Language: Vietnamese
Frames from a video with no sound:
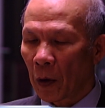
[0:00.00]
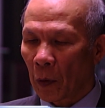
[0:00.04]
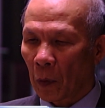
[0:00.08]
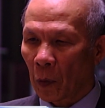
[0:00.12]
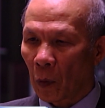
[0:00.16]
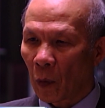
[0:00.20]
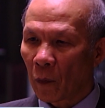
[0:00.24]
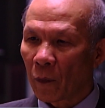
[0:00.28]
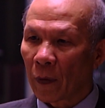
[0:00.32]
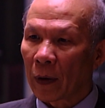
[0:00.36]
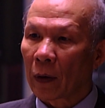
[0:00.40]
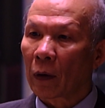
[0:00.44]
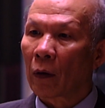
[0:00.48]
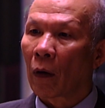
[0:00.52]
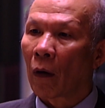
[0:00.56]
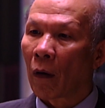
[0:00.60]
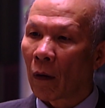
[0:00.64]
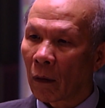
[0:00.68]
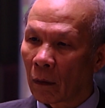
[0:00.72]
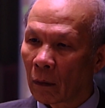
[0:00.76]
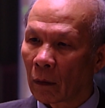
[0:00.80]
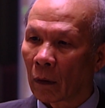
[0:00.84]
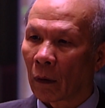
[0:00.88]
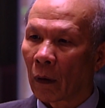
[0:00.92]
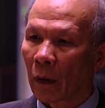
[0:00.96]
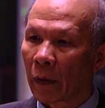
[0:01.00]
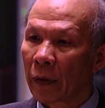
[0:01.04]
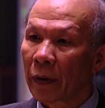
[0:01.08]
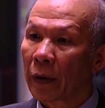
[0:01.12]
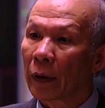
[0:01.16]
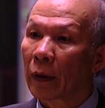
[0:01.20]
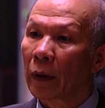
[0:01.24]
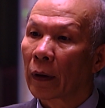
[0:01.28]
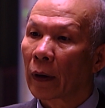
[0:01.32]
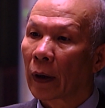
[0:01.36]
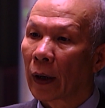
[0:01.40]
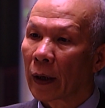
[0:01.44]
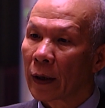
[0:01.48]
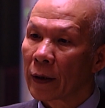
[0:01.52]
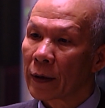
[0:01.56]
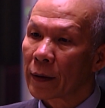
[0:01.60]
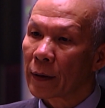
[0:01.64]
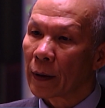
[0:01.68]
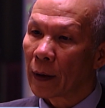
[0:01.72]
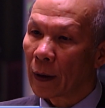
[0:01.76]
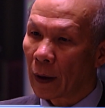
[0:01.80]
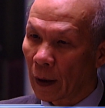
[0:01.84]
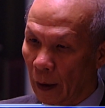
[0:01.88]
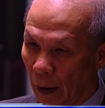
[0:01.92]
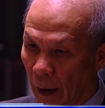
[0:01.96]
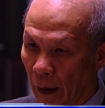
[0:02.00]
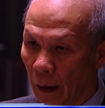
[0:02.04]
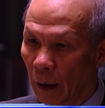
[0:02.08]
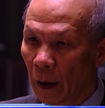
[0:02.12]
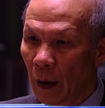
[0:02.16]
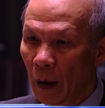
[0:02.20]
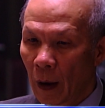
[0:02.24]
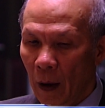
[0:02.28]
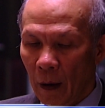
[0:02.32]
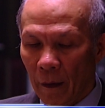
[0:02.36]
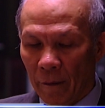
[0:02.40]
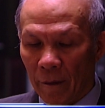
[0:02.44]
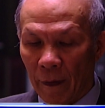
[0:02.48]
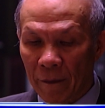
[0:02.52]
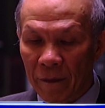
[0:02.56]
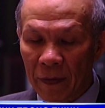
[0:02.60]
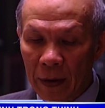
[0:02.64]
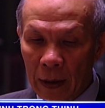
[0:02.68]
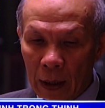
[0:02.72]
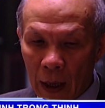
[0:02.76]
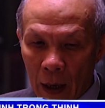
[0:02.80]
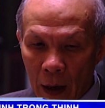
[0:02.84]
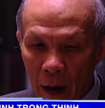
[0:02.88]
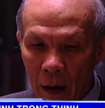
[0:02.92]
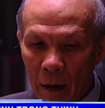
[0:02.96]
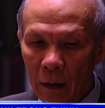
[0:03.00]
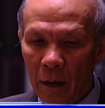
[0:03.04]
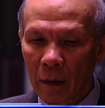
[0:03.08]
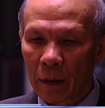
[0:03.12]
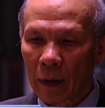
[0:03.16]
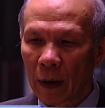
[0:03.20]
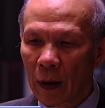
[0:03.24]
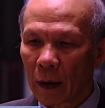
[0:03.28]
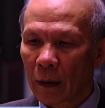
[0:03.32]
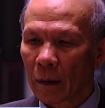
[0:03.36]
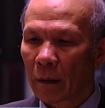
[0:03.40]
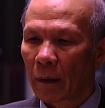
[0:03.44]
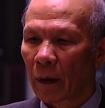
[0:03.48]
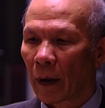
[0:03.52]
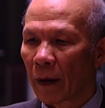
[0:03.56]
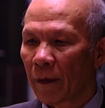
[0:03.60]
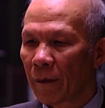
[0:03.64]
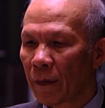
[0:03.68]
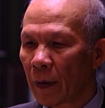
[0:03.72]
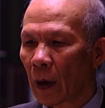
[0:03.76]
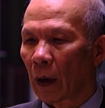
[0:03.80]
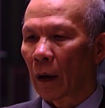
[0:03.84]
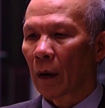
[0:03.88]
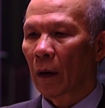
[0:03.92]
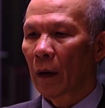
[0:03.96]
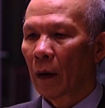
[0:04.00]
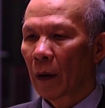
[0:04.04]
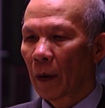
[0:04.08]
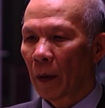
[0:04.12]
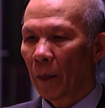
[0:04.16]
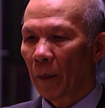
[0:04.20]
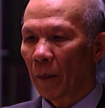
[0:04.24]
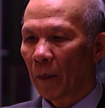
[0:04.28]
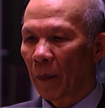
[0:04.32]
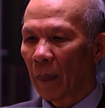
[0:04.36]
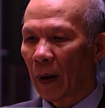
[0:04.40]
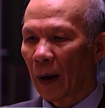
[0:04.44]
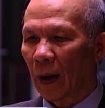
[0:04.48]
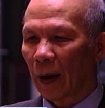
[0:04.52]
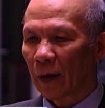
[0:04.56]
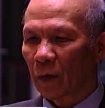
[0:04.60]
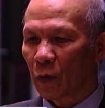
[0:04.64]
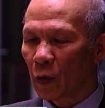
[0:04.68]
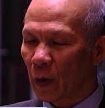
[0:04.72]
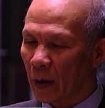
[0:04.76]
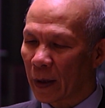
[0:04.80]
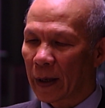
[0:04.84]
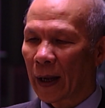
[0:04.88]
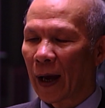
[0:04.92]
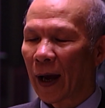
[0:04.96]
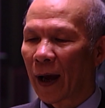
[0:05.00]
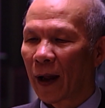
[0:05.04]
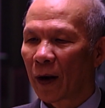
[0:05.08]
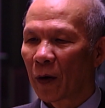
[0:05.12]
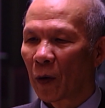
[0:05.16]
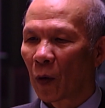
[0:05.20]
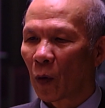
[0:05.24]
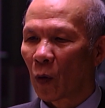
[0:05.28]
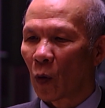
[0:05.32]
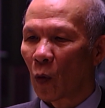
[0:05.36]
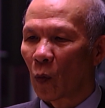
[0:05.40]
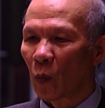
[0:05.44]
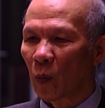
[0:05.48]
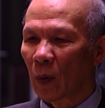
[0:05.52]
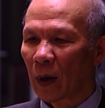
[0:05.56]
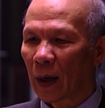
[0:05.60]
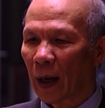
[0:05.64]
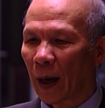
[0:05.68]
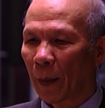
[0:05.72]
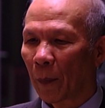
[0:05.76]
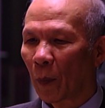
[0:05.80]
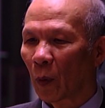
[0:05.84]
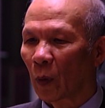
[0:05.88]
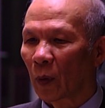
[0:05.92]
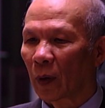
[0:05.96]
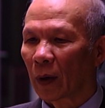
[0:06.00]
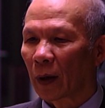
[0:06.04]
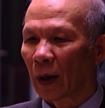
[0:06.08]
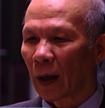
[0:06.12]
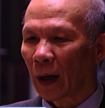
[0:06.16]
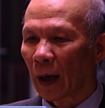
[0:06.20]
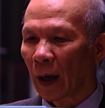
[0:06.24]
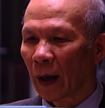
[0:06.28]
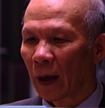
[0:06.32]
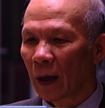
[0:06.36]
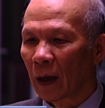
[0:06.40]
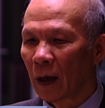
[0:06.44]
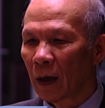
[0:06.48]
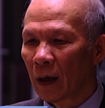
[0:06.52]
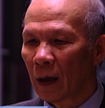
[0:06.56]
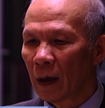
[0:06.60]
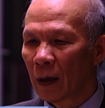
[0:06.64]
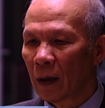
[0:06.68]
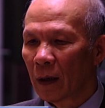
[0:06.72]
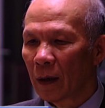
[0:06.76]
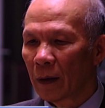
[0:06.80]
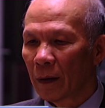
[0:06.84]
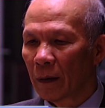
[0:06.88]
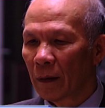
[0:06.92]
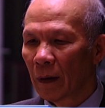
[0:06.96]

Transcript: nó vẫn còn có những cái sơ hở và vì thế cho nên cái việc mà chuyển giá nó cũng là một cái